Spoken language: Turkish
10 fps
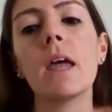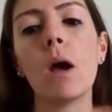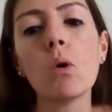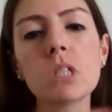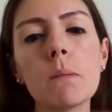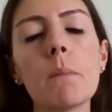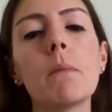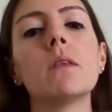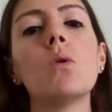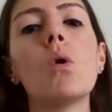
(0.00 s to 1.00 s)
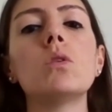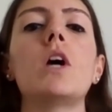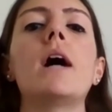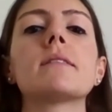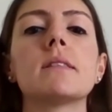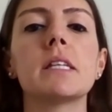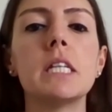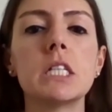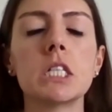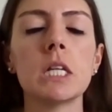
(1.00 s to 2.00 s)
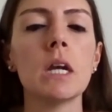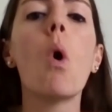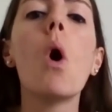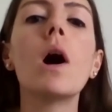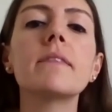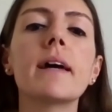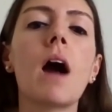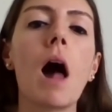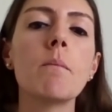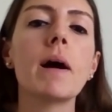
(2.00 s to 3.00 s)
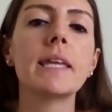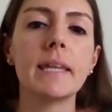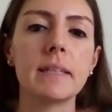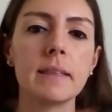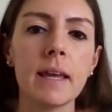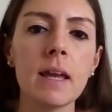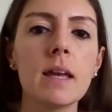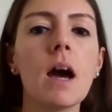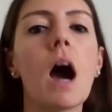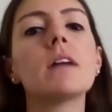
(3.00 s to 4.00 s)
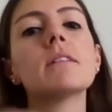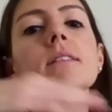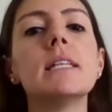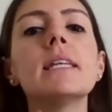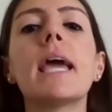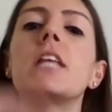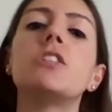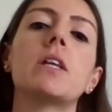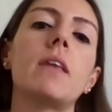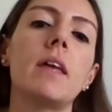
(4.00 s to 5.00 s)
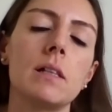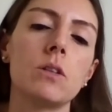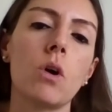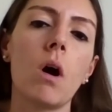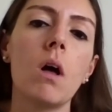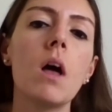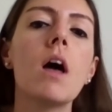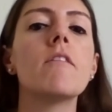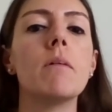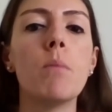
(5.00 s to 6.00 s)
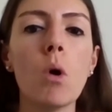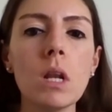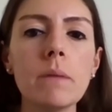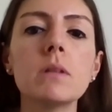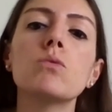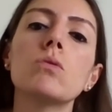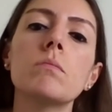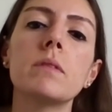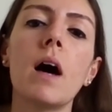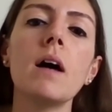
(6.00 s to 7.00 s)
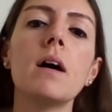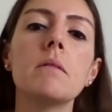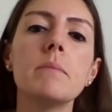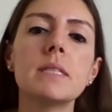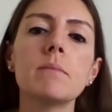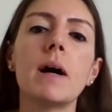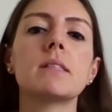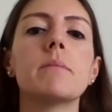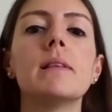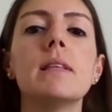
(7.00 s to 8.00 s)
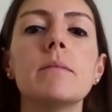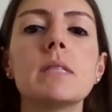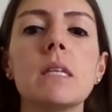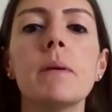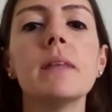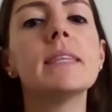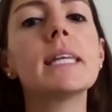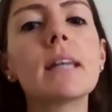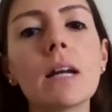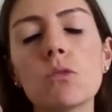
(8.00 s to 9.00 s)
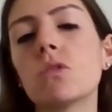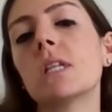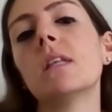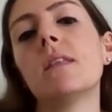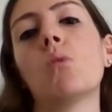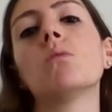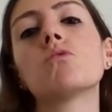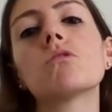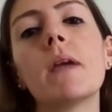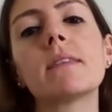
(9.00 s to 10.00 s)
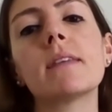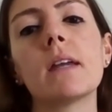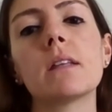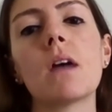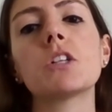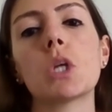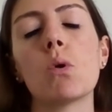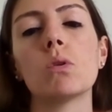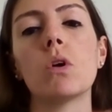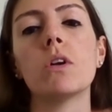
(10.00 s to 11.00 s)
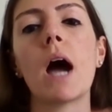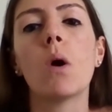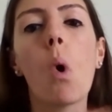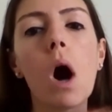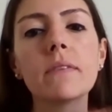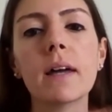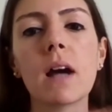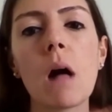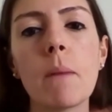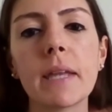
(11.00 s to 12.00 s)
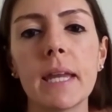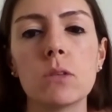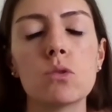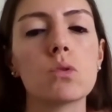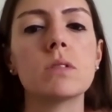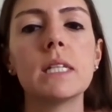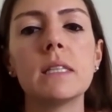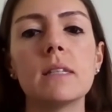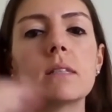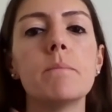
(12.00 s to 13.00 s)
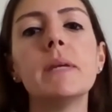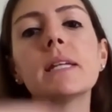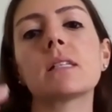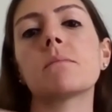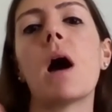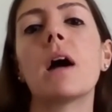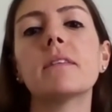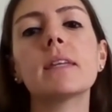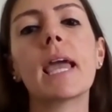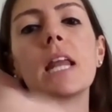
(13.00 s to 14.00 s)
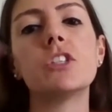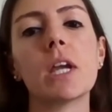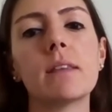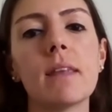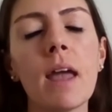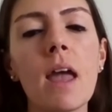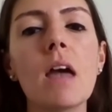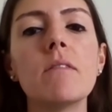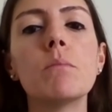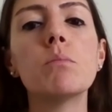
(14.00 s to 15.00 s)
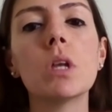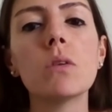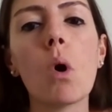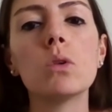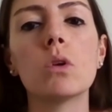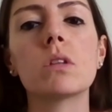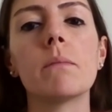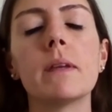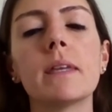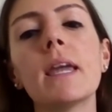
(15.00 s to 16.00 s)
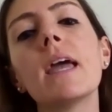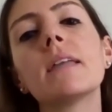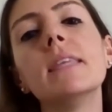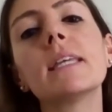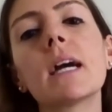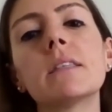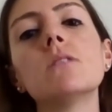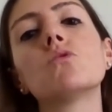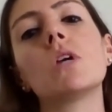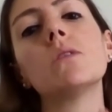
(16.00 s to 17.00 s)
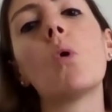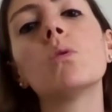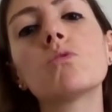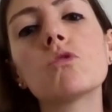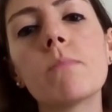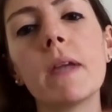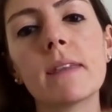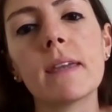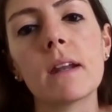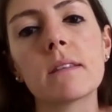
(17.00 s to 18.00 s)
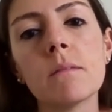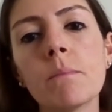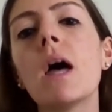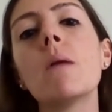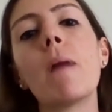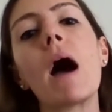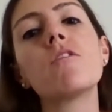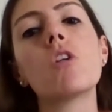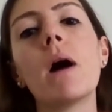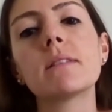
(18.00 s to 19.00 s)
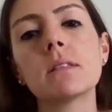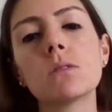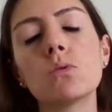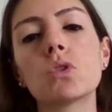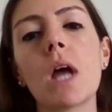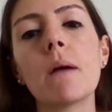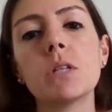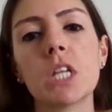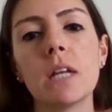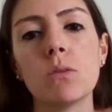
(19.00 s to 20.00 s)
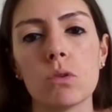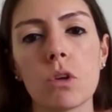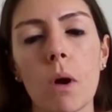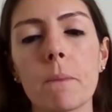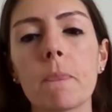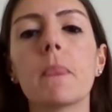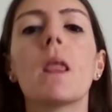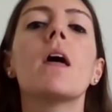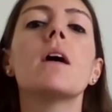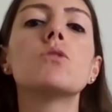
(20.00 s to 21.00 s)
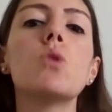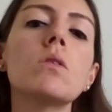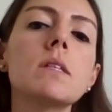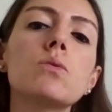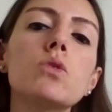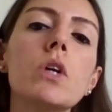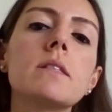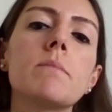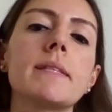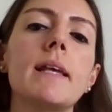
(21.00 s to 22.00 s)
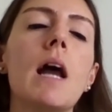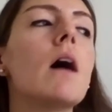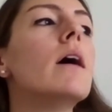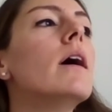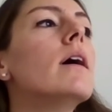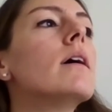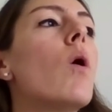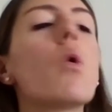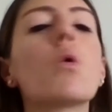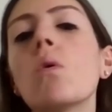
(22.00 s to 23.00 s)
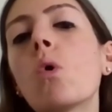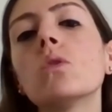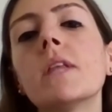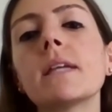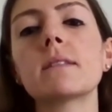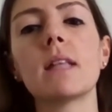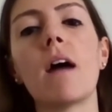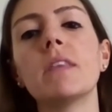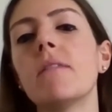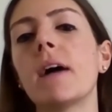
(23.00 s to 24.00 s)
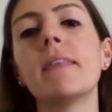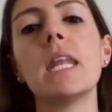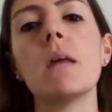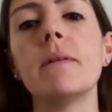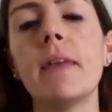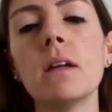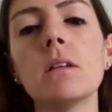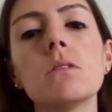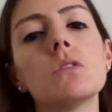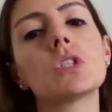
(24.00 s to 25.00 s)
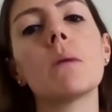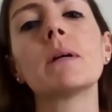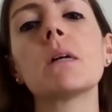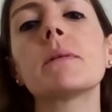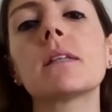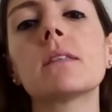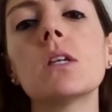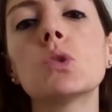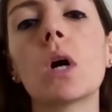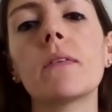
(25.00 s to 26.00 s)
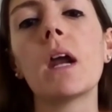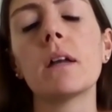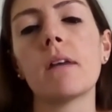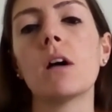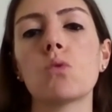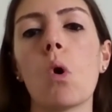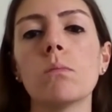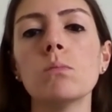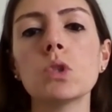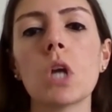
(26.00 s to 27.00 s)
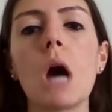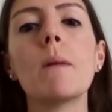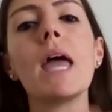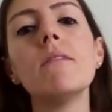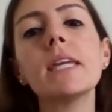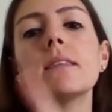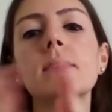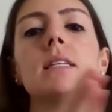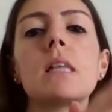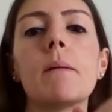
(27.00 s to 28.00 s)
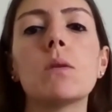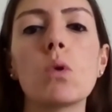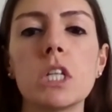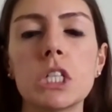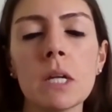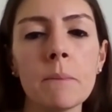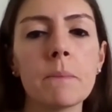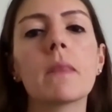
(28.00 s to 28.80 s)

E, o sebeple de ne oluyor aslında? Kişi o anda kalmak yerine artık zihni gelecekte yer alıyor. Ve böyle bir durumda bizim aslında bildiğimiz gibi dikkat üzerinde de olumsuz bir etki yaratan şey oluyor. Yani o anda kalmak yerine çünkü zihninizin bir kısmı artık gelecekte ve bu da ne oluyor tabii ki? Dikkatiniz üzerinde olumsuz bir etki yaratıp performansınızı düşüren bir şeye dönüyor. Çok sık duyarız mesela e, okuldaki sınavda veya denemede işte matematikte şu kadar hatası olmuş ama eve gittiği zaman o kişi